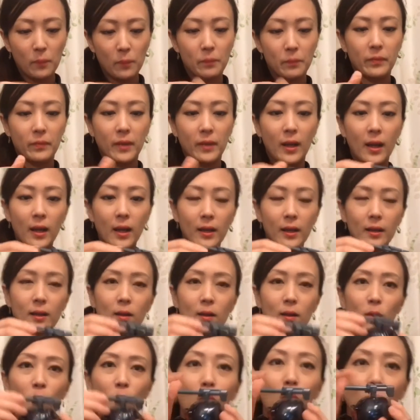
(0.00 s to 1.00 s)
はいこ
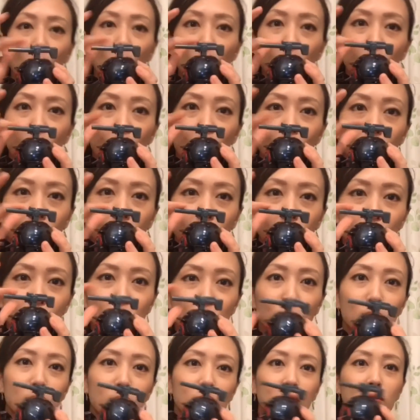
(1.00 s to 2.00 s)
こはここでちょっと薄
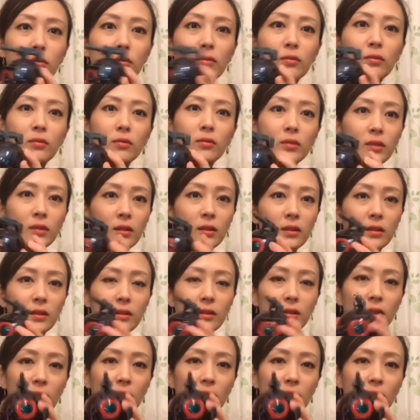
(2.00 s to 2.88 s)
く塗ったんですけど